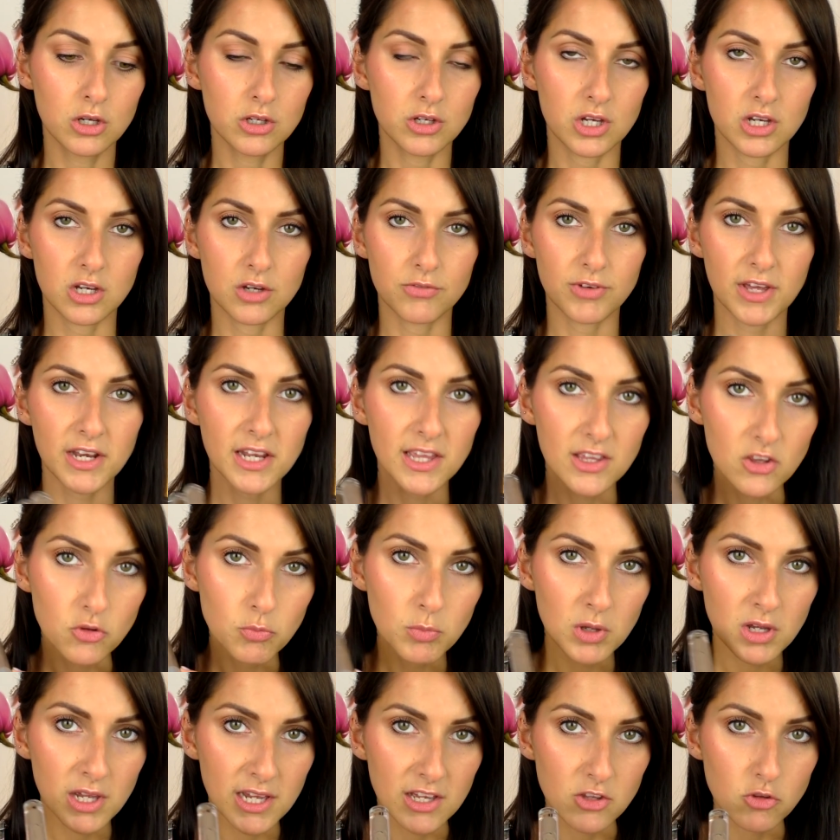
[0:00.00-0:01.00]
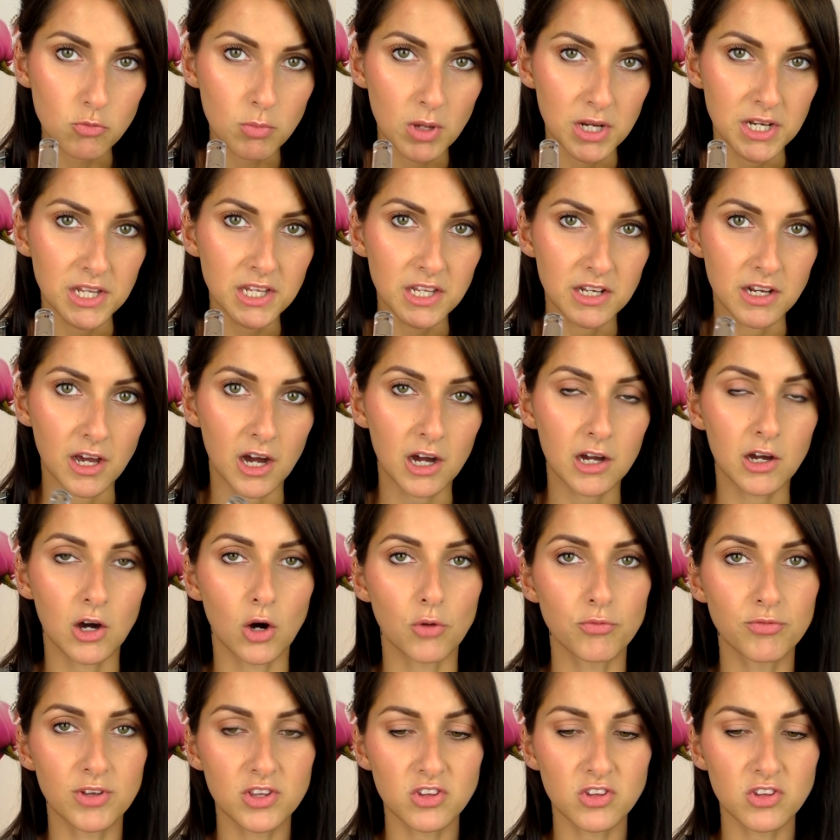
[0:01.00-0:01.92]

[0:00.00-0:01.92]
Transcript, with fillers: äh, werde ich es mir erstmal nicht nachkaufen.